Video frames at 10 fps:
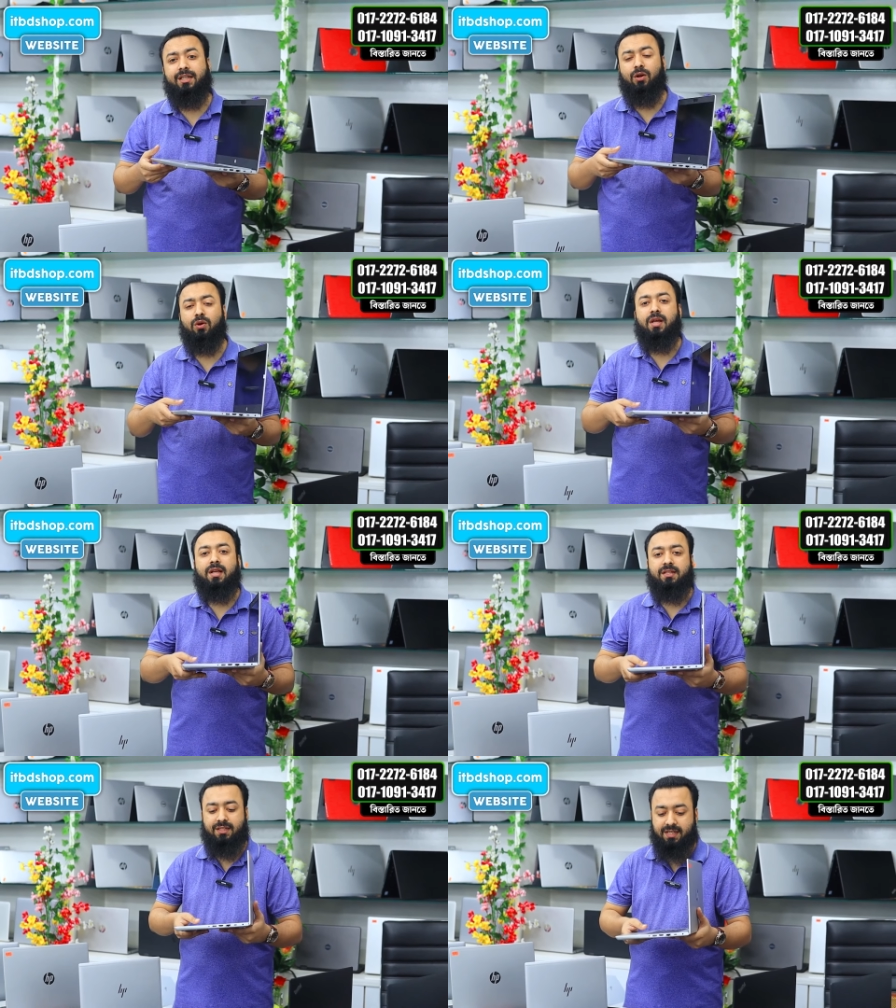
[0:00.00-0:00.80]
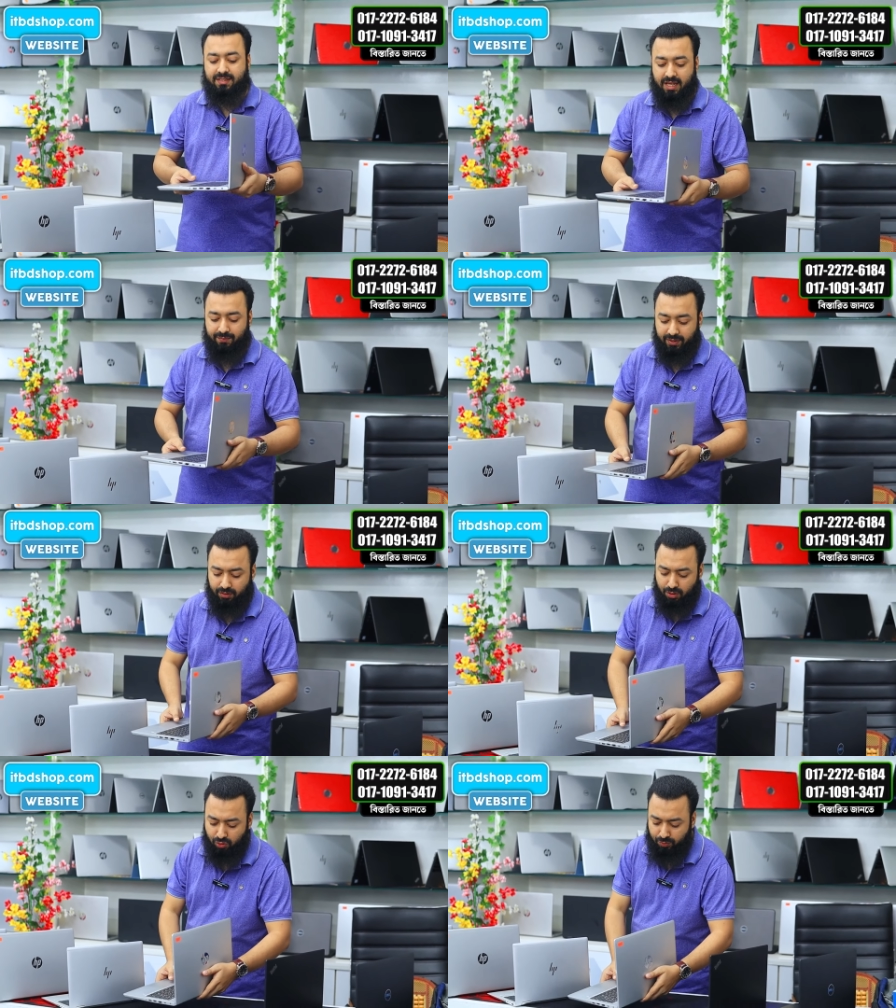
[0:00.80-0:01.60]
জিরো জি সেভেন
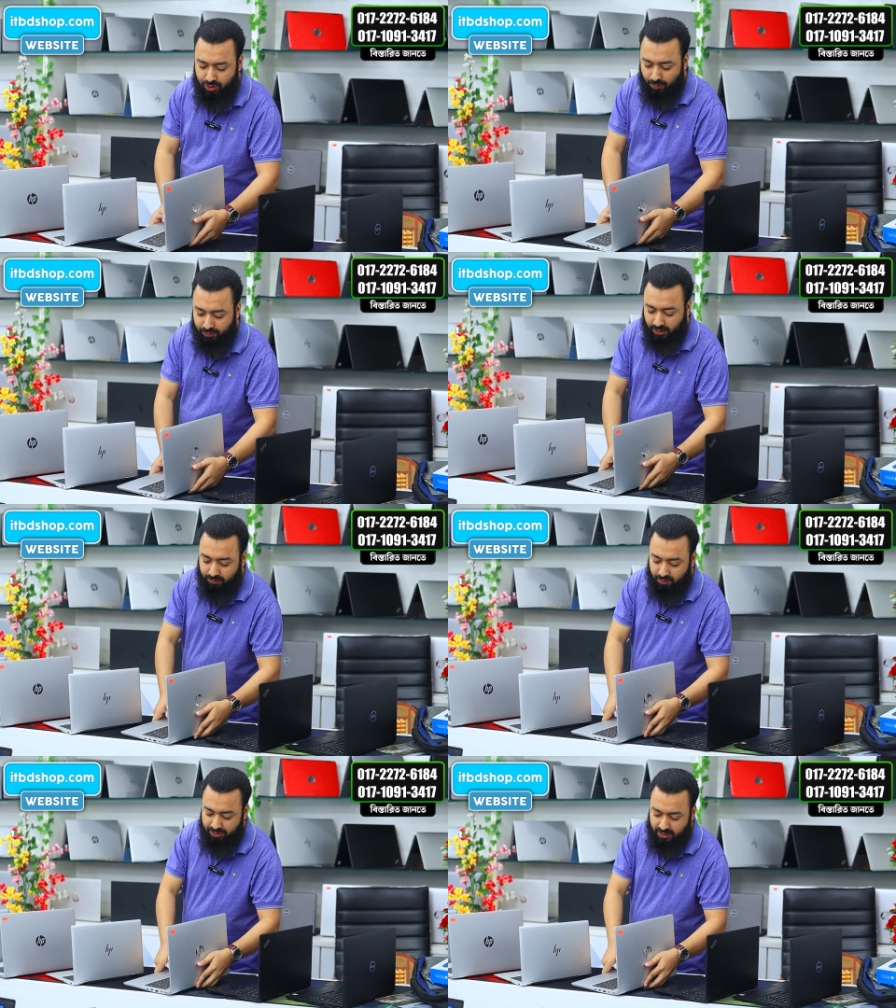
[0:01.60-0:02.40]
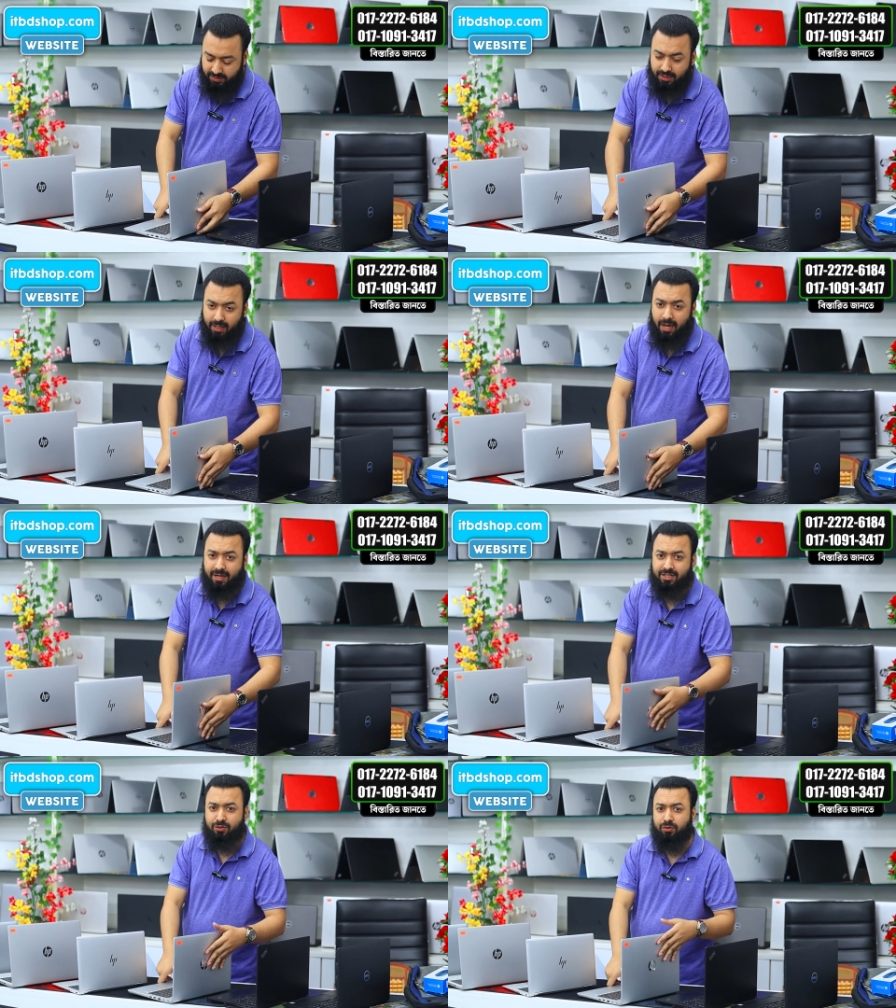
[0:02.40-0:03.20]
খুবই চমৎকার কন্ডিশন আছে আর
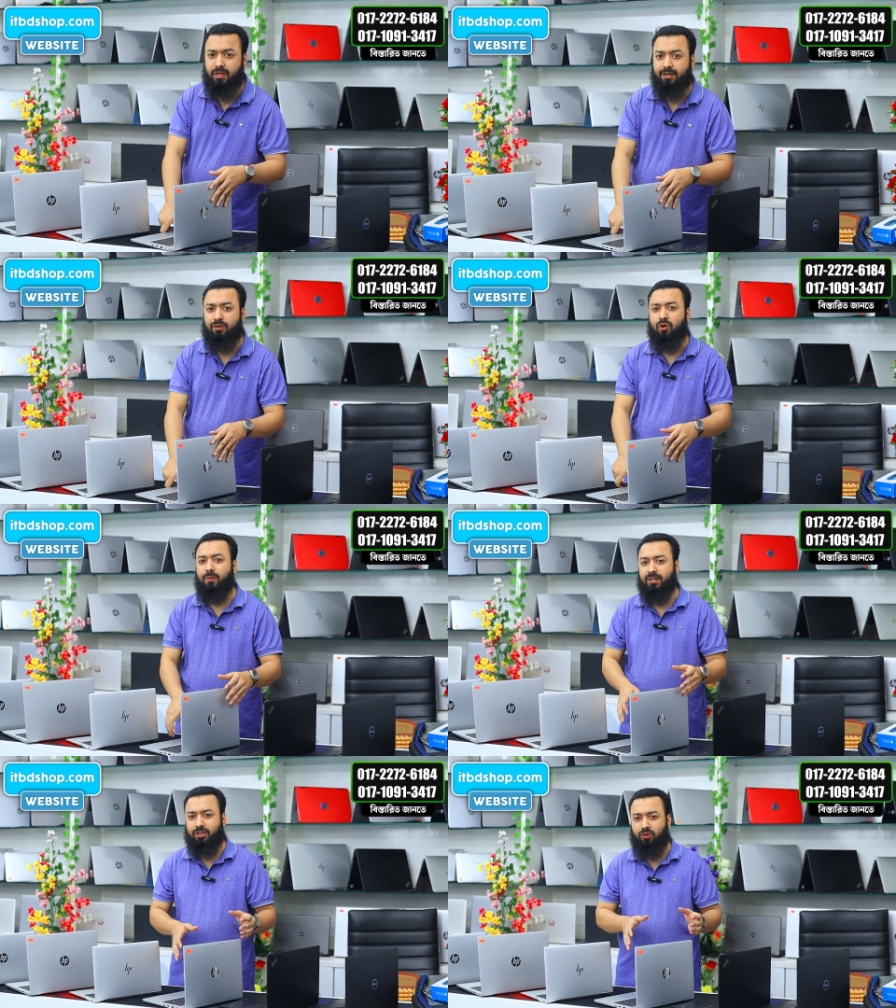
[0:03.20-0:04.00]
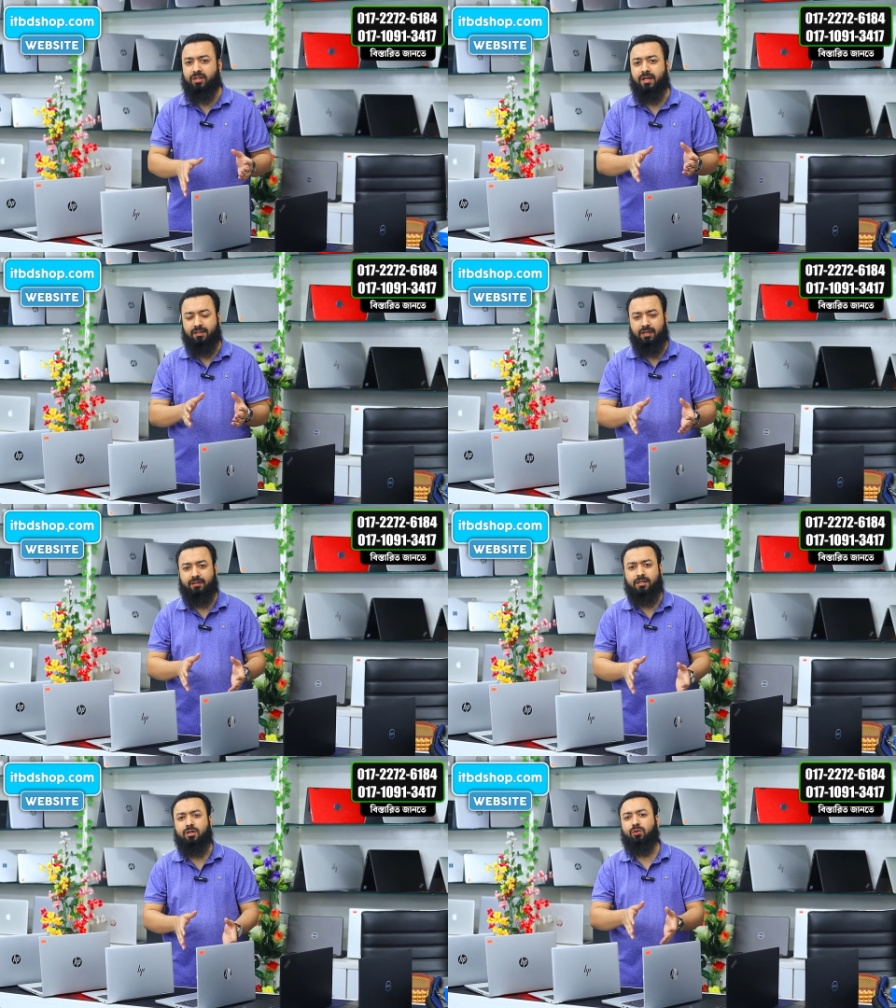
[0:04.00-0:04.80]
স্টকটা একটু কম আছে ছয় সাতটা
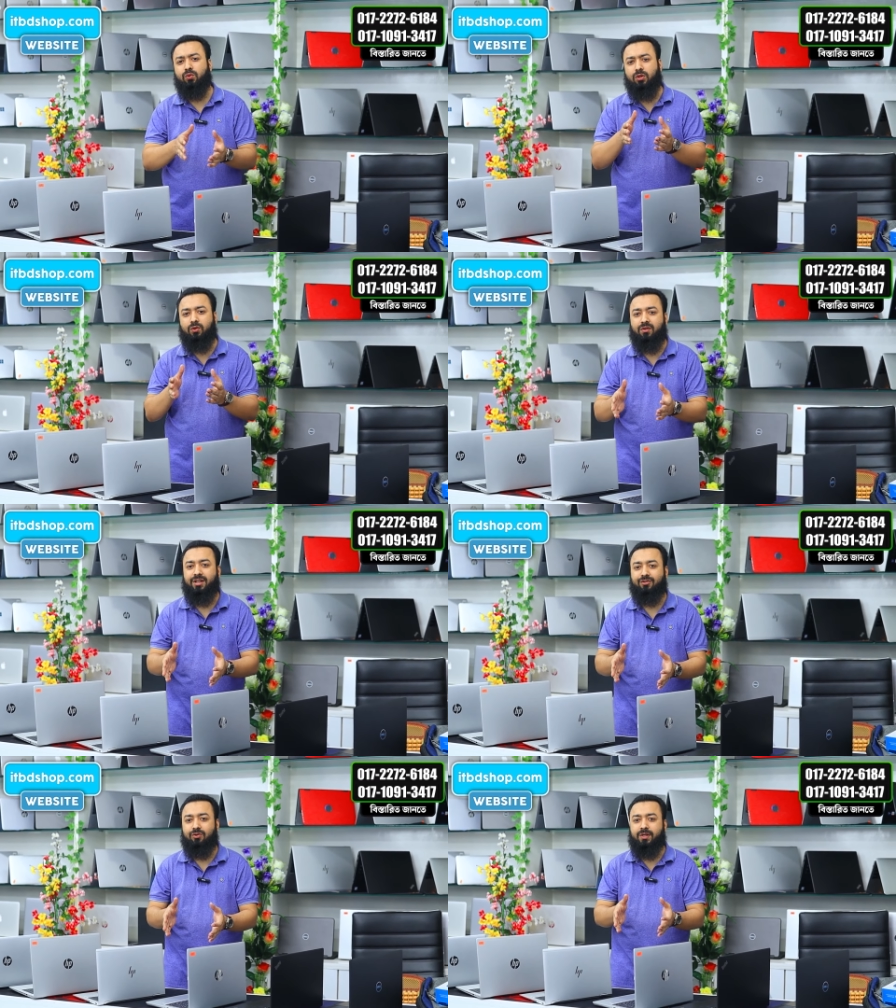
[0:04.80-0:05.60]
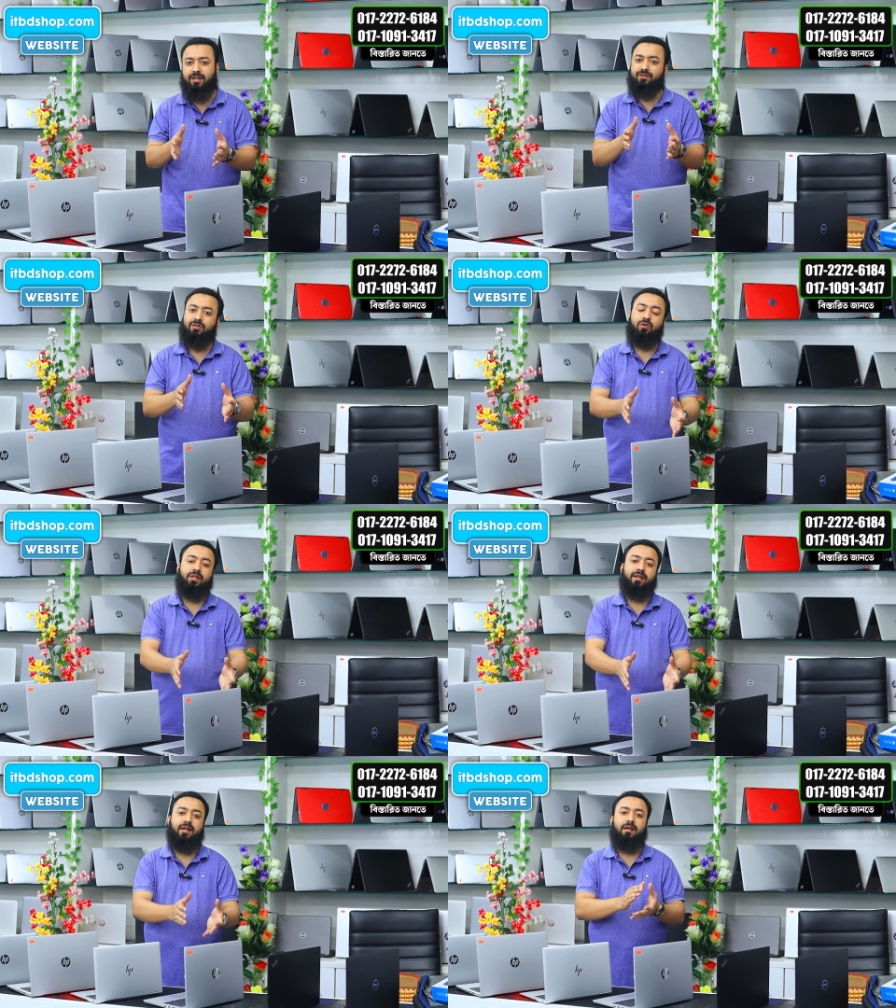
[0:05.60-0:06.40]
আছে একটু দ্রুত কন্ট্যাক্ট করবেন
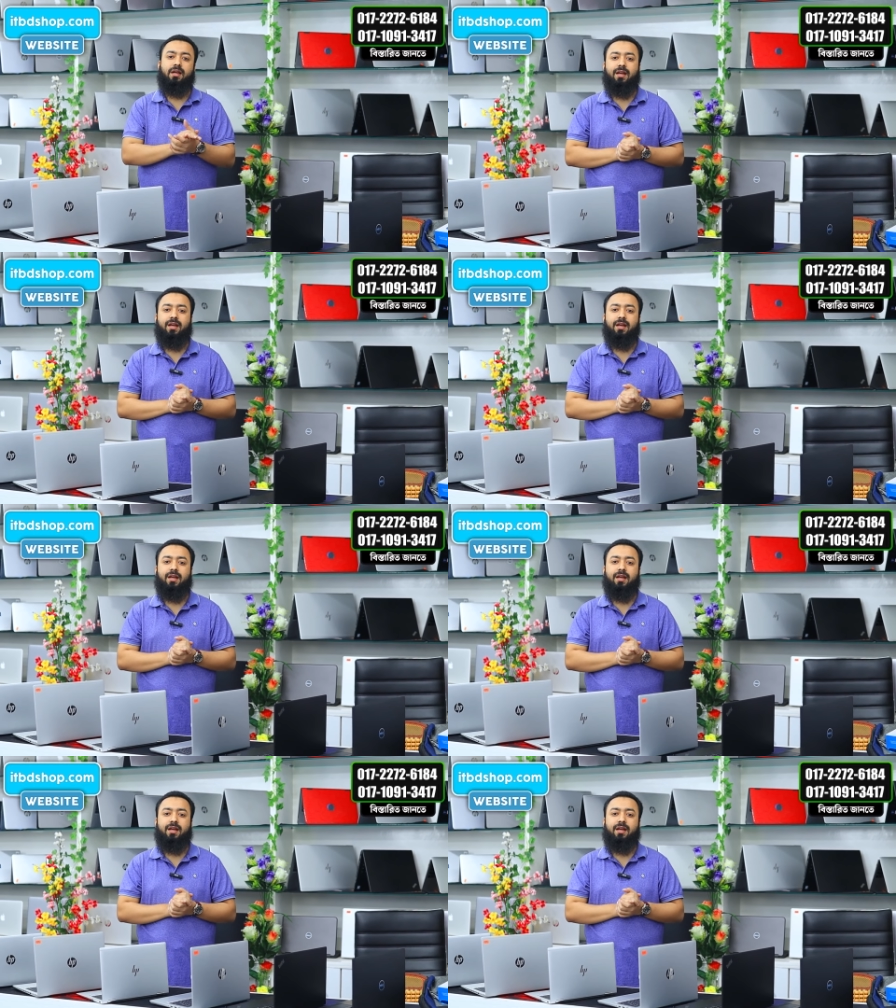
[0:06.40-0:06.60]
যদি এটা